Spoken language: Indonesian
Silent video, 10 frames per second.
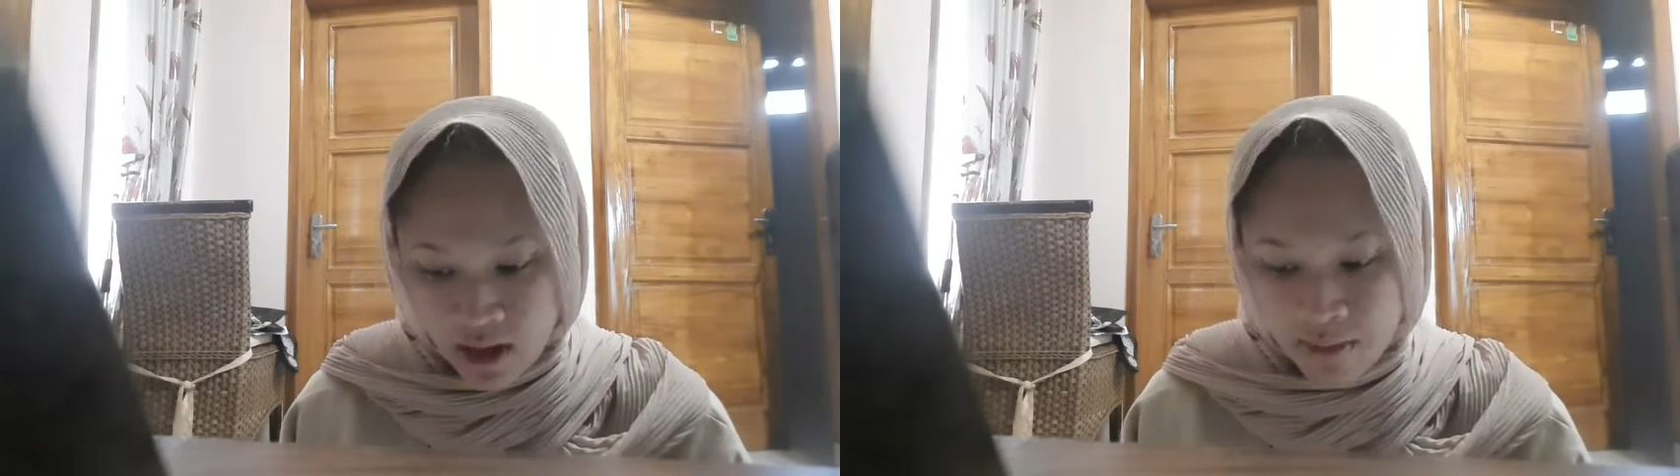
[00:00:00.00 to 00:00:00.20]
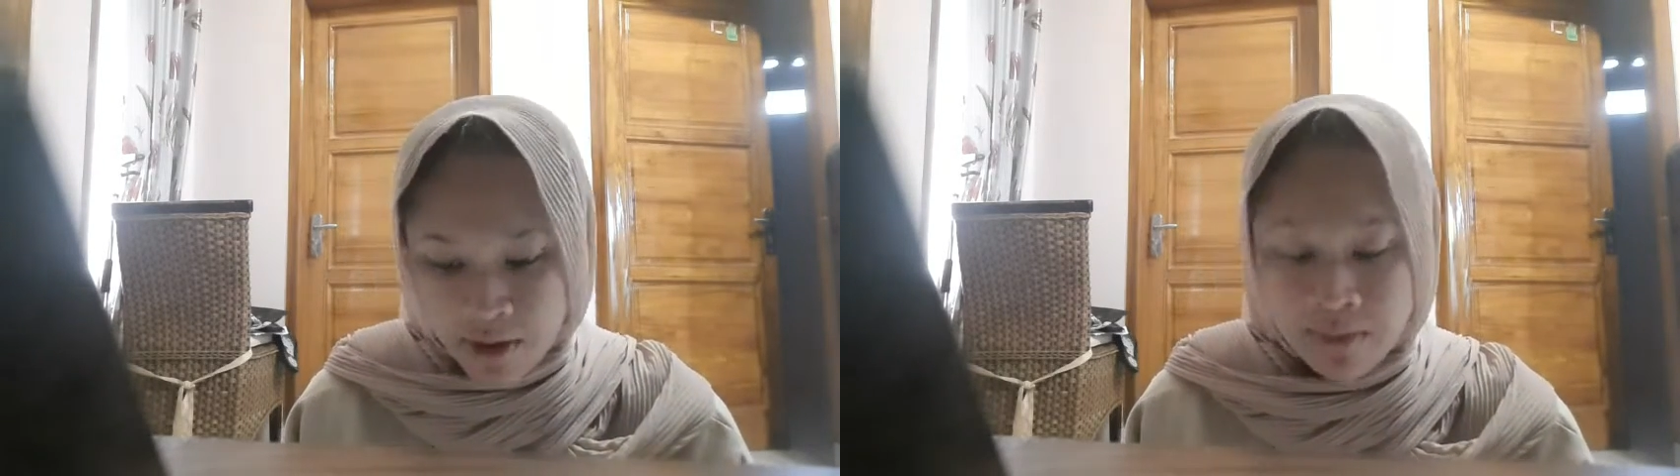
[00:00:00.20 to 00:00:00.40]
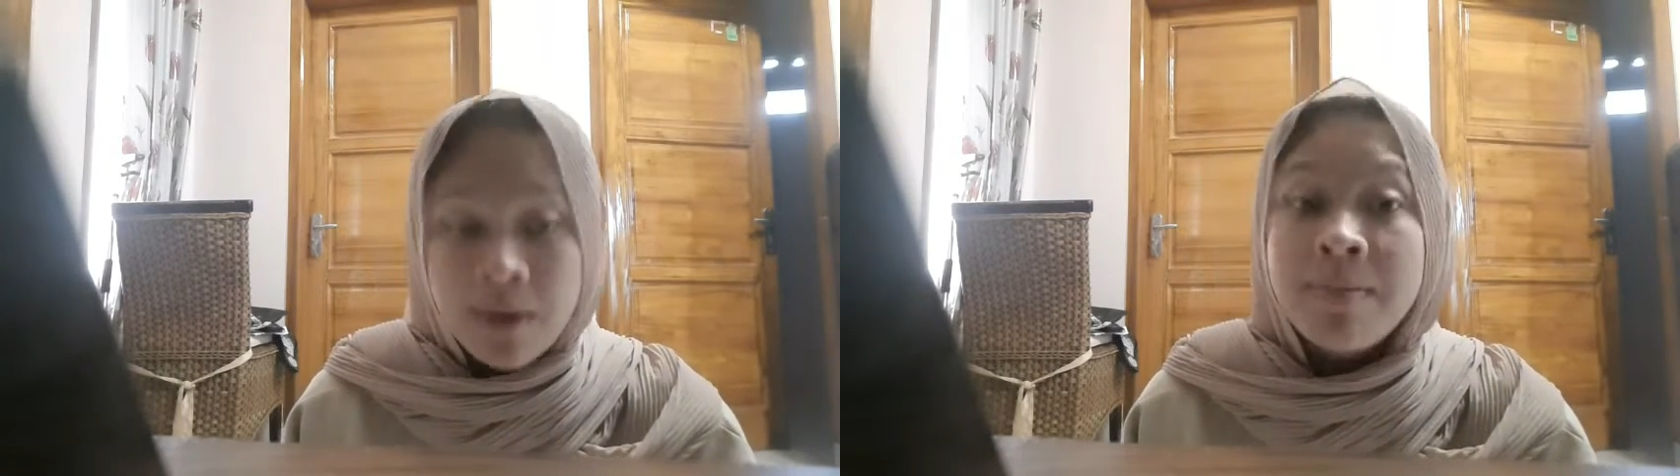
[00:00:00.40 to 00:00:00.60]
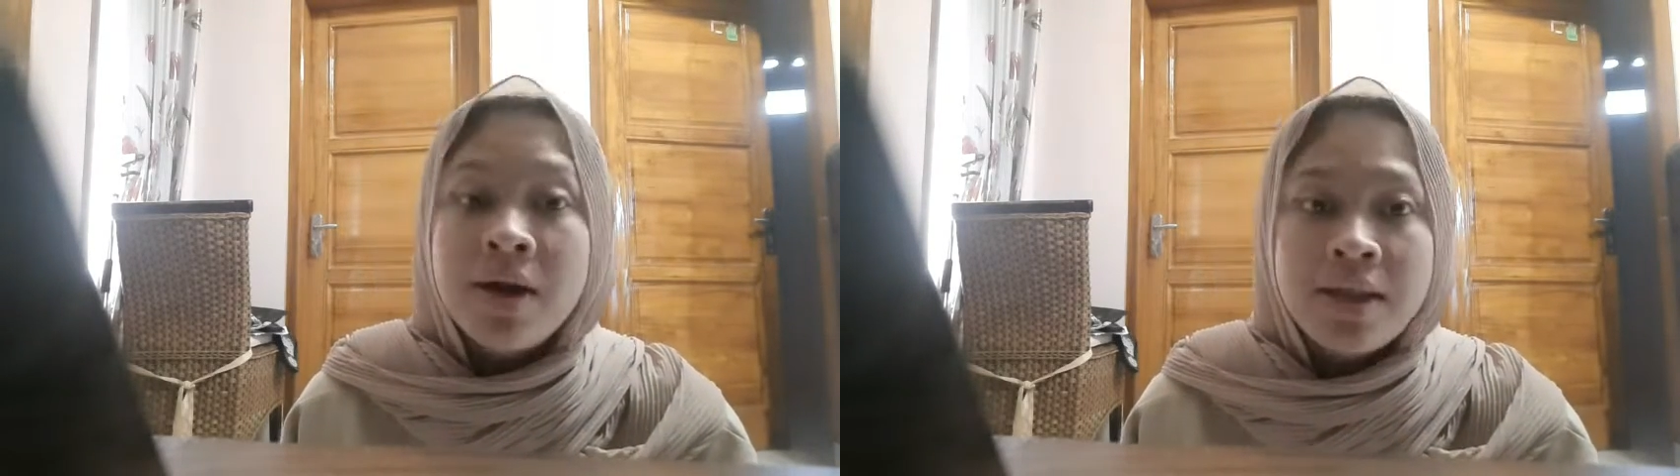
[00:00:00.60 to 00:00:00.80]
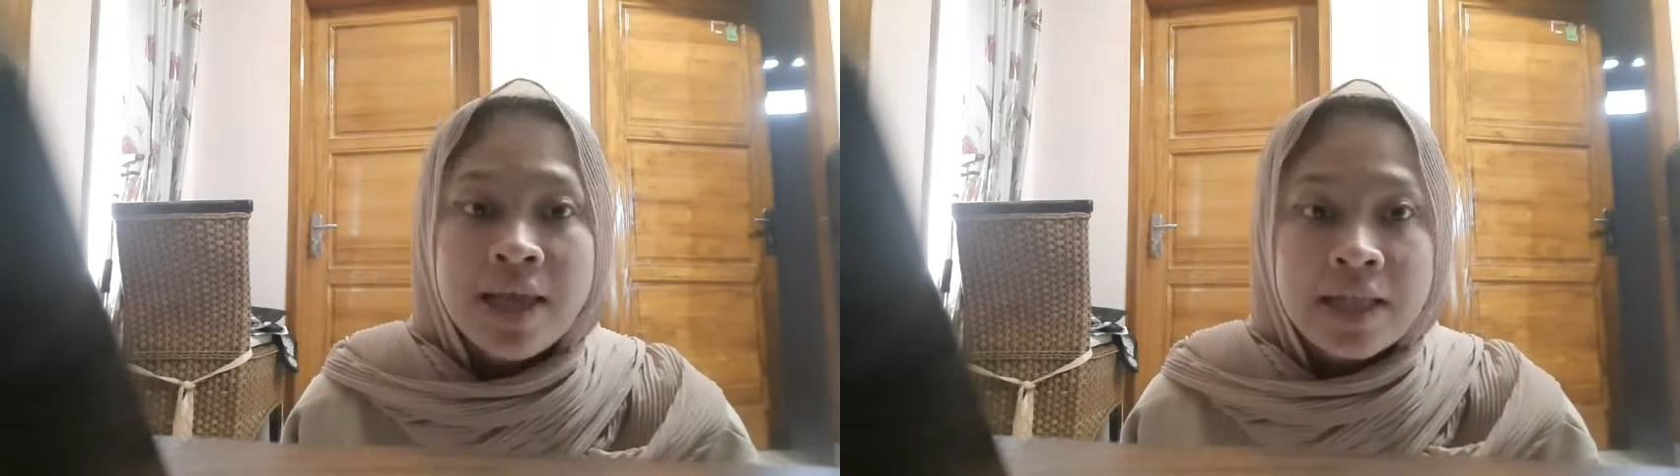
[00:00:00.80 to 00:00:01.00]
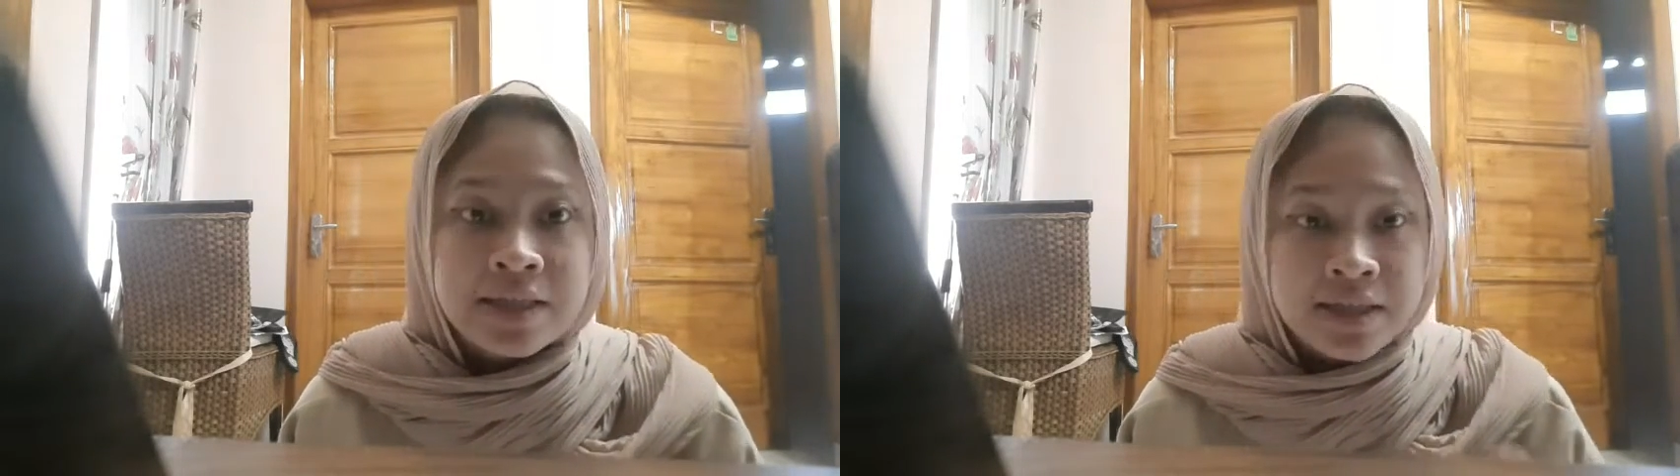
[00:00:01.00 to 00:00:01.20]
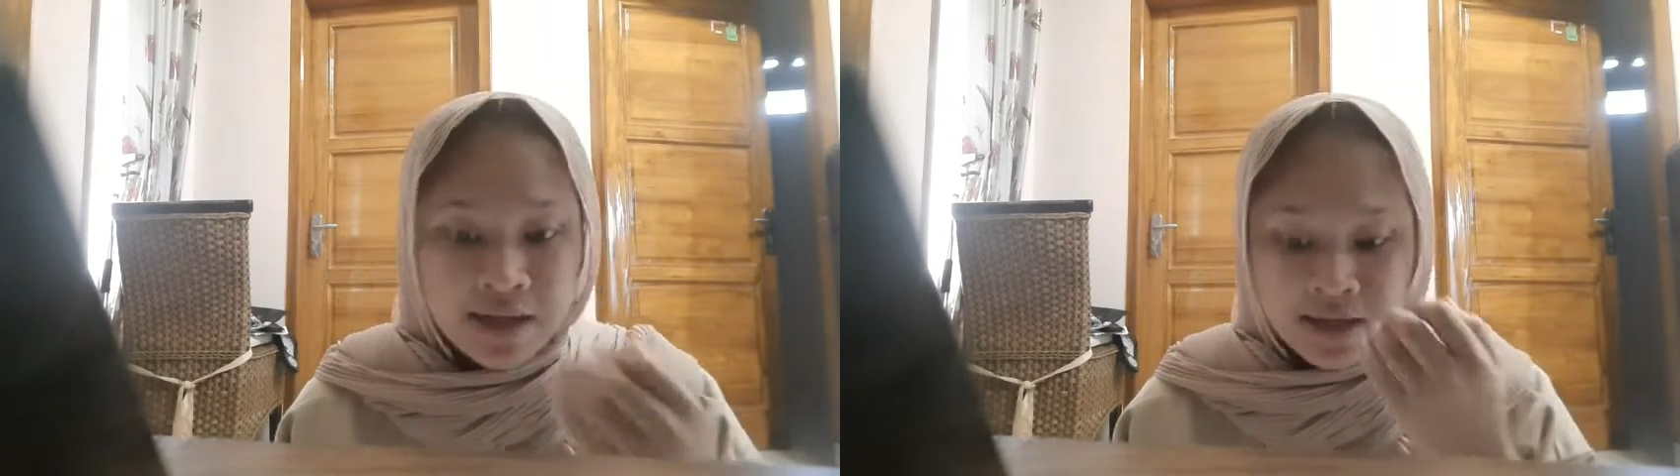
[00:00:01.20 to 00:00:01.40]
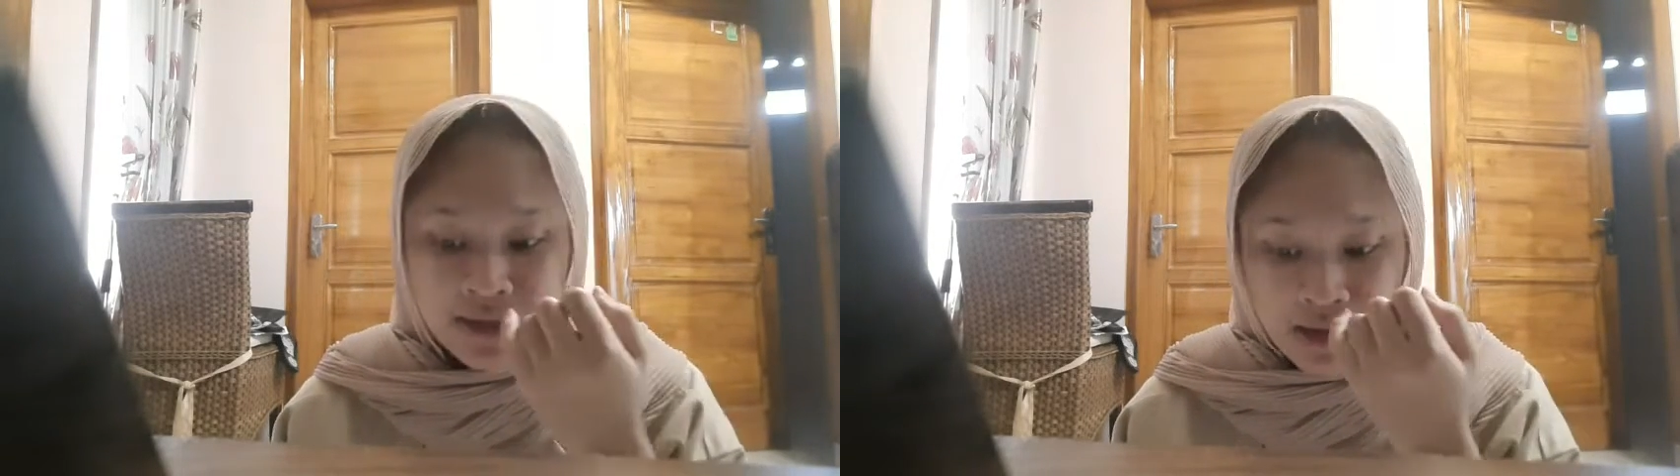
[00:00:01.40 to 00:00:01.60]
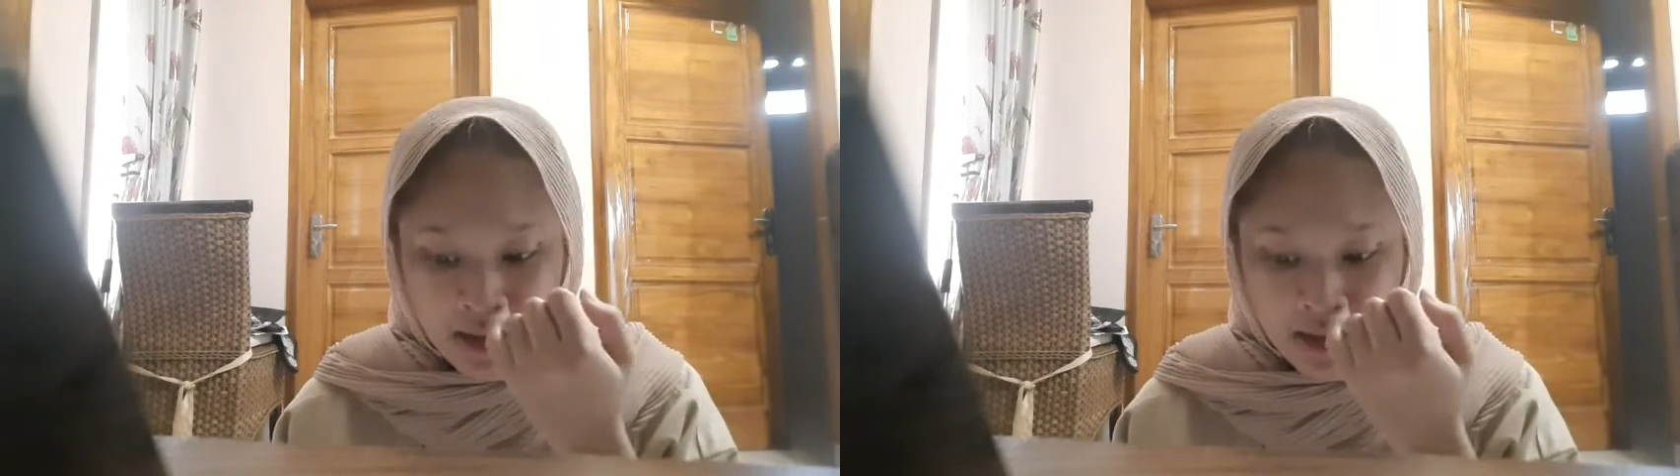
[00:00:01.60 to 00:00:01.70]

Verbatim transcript: namanya pengertian stres dan